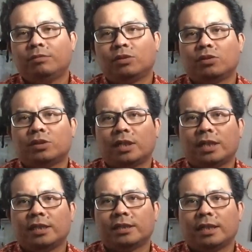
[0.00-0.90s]
menurut
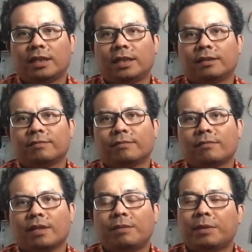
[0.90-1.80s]
saya ini sangat
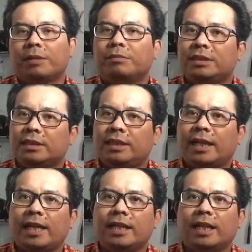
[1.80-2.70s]
apa ya
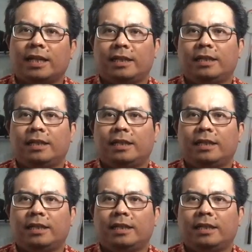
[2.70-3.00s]
mencederai lah